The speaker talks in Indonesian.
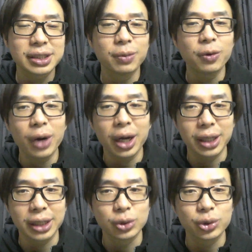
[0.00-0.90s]
semua
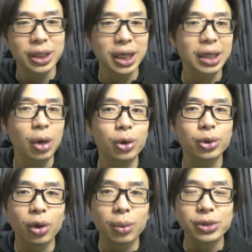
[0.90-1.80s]
ya syutingan yang on
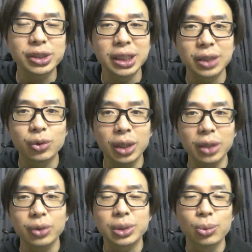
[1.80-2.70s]
goal pun seingat gue
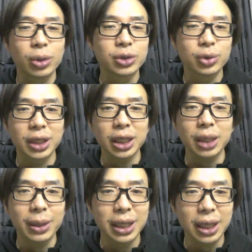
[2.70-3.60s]
itu semua syutingan
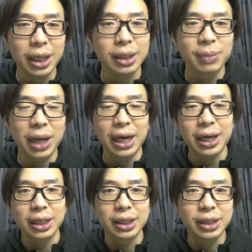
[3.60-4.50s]
kebanyakan mengarah
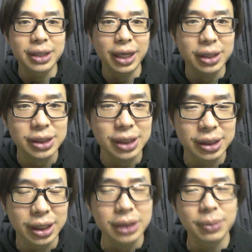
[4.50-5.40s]
ke Dean
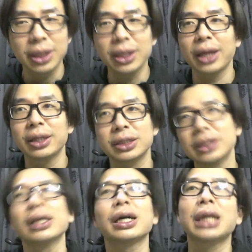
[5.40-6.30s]
Henderson jadi sebenarnya Dean Henderson
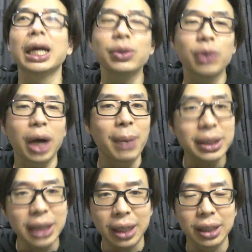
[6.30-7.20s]
ini kerjanya juga nggak
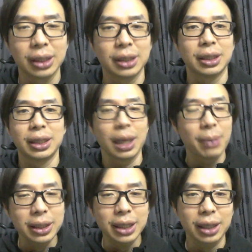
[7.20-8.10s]
banyak nggak
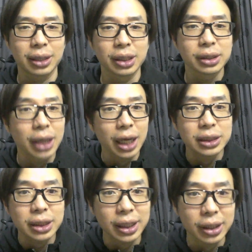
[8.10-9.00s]
banyak deg-degan
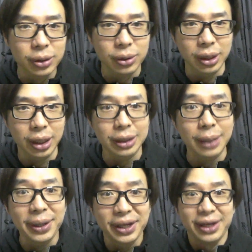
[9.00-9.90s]
sering gitu loh ya kan
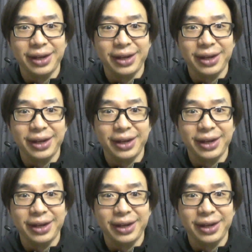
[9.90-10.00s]
tapi